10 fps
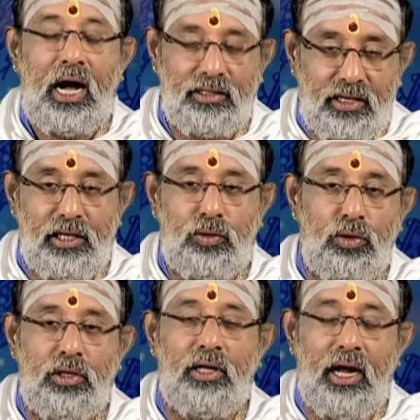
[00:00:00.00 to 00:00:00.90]
அதனை
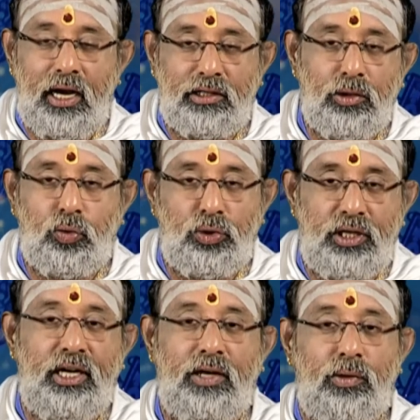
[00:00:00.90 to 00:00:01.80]
கொண்டு தான் எல்லாத்தையும்
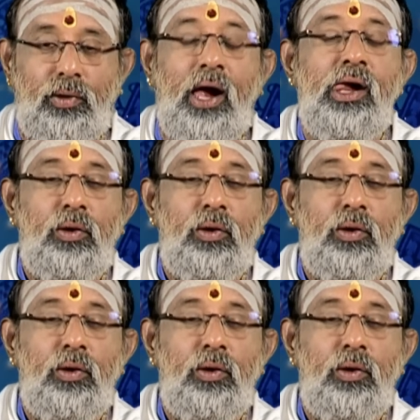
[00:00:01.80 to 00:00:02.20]
கூட்டிகிட்டே வருவா